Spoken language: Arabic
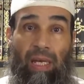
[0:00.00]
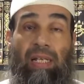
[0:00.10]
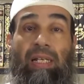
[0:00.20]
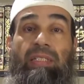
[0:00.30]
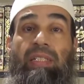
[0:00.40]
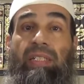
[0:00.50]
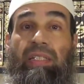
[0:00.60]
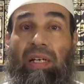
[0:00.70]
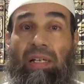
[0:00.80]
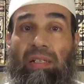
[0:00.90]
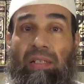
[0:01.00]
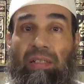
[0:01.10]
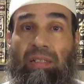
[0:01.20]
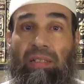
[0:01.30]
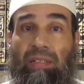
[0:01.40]
التي هي
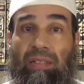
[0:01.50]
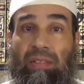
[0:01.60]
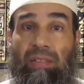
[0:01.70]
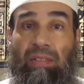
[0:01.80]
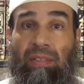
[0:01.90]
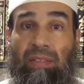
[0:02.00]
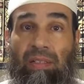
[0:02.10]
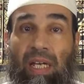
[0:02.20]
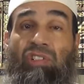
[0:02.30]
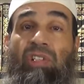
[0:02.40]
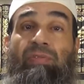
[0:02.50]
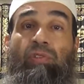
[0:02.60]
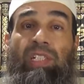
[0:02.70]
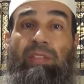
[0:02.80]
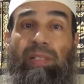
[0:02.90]

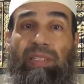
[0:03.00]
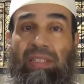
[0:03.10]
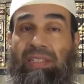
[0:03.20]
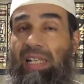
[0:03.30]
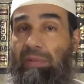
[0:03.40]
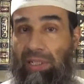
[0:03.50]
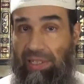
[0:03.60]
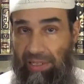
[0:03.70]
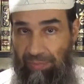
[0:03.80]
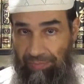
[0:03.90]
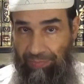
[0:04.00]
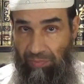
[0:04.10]
أشرف العبادات العملية